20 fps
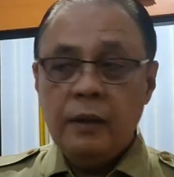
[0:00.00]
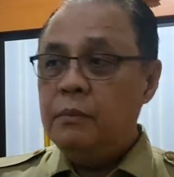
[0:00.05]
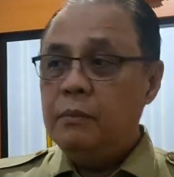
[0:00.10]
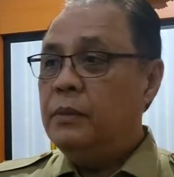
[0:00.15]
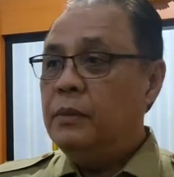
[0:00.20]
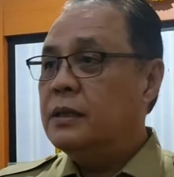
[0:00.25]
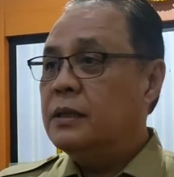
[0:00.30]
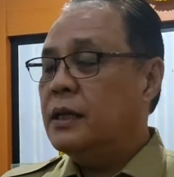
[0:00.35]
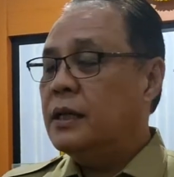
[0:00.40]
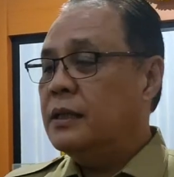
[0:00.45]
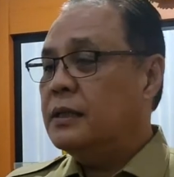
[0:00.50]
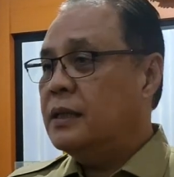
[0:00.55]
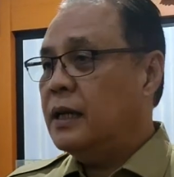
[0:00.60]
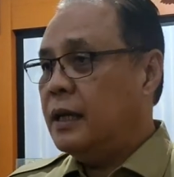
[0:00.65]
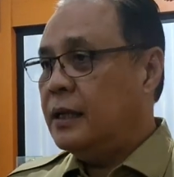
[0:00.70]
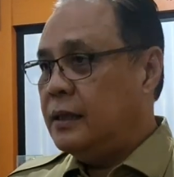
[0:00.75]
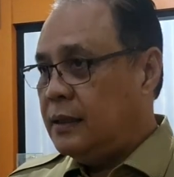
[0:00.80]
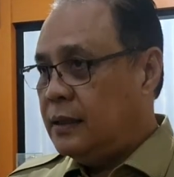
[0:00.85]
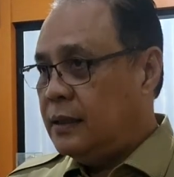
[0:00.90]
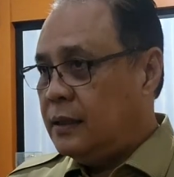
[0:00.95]
Bisa
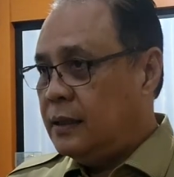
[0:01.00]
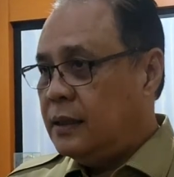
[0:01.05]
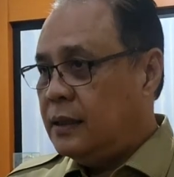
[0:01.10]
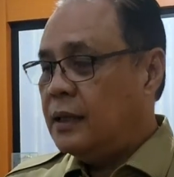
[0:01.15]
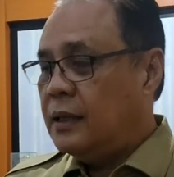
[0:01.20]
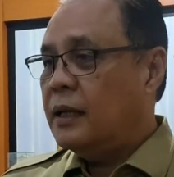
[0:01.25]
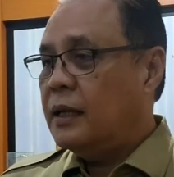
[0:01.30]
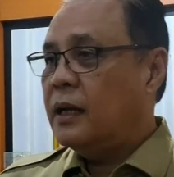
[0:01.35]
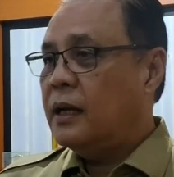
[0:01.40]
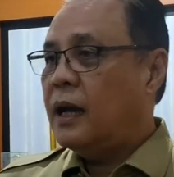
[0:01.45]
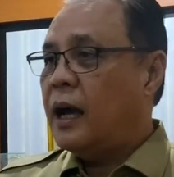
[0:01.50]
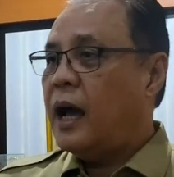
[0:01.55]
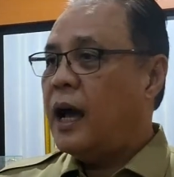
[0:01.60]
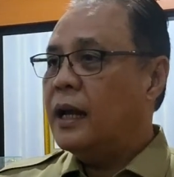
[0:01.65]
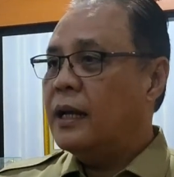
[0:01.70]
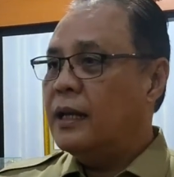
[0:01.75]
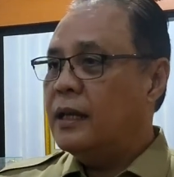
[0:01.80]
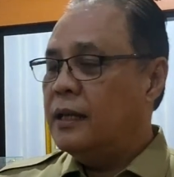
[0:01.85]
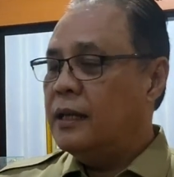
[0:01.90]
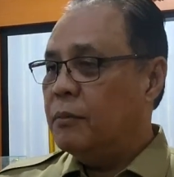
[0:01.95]
jadi
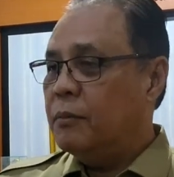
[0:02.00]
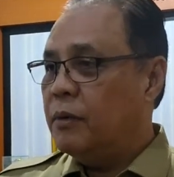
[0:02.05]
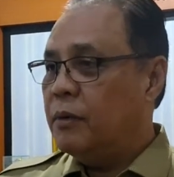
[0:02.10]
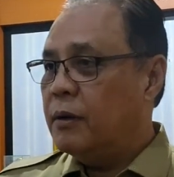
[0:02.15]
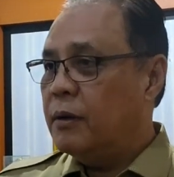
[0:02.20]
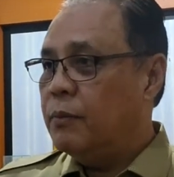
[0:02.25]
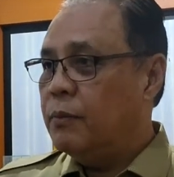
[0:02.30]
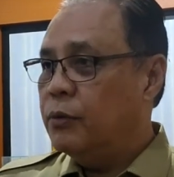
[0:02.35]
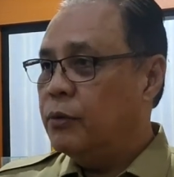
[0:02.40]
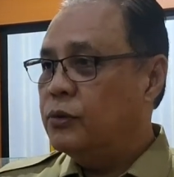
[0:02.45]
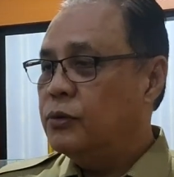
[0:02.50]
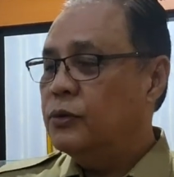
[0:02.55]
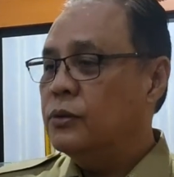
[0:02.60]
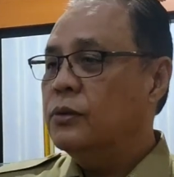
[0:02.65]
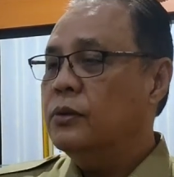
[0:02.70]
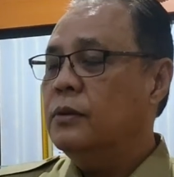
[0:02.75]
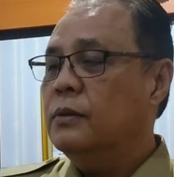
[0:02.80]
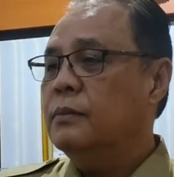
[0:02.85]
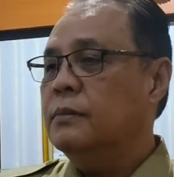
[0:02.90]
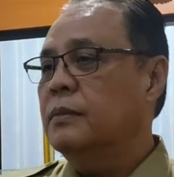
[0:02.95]
angin yang berhembus
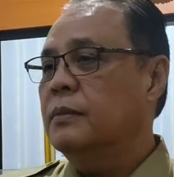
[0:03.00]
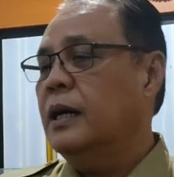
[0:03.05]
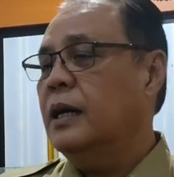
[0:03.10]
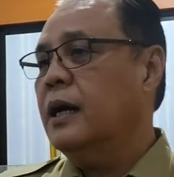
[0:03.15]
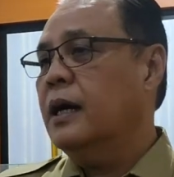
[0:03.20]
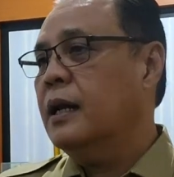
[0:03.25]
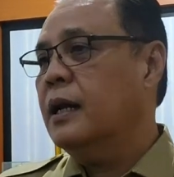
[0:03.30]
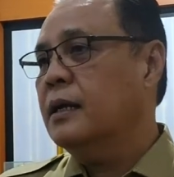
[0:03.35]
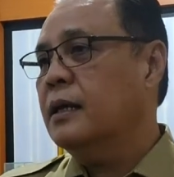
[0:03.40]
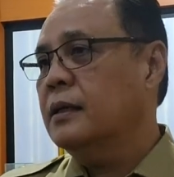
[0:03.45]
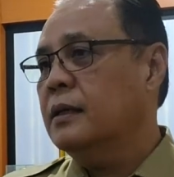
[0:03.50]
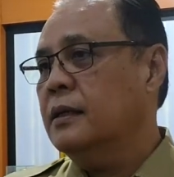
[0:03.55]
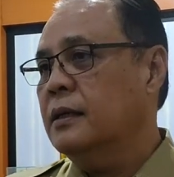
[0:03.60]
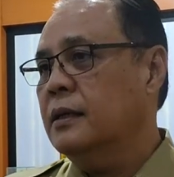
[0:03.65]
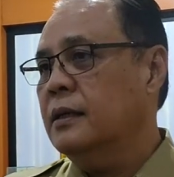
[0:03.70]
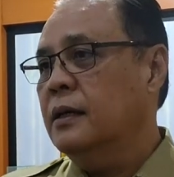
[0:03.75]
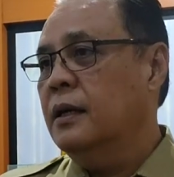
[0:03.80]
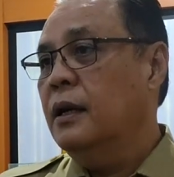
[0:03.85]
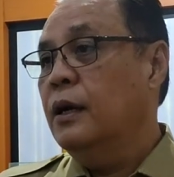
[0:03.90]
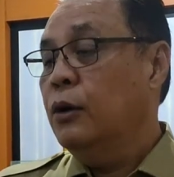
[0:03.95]
itu mengarah ke
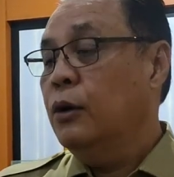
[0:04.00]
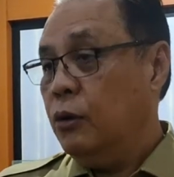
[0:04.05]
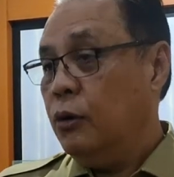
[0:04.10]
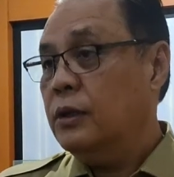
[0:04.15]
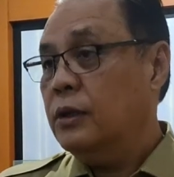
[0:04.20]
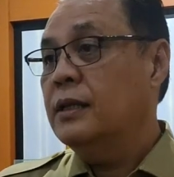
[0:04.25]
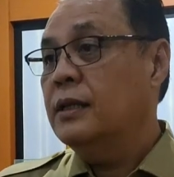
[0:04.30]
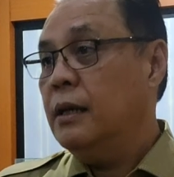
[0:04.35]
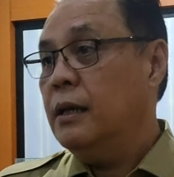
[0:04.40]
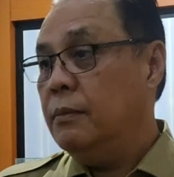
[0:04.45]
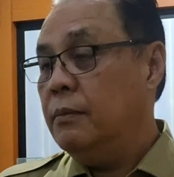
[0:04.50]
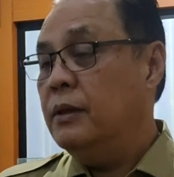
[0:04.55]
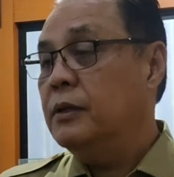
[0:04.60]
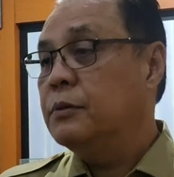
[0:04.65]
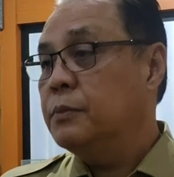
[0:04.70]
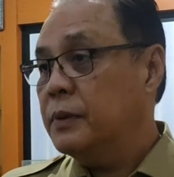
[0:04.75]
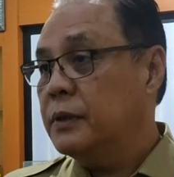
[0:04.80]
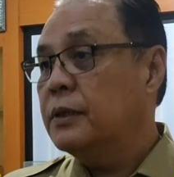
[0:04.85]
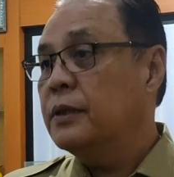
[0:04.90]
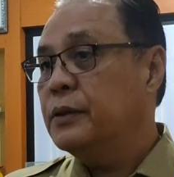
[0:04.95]
kota Jambi
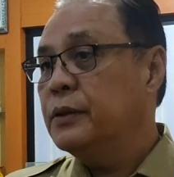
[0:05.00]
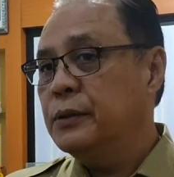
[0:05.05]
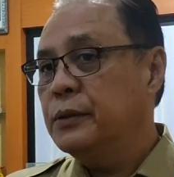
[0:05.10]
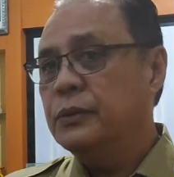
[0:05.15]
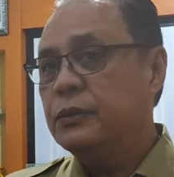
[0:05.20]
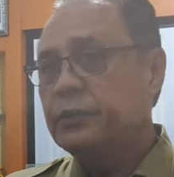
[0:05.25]
seperti itu.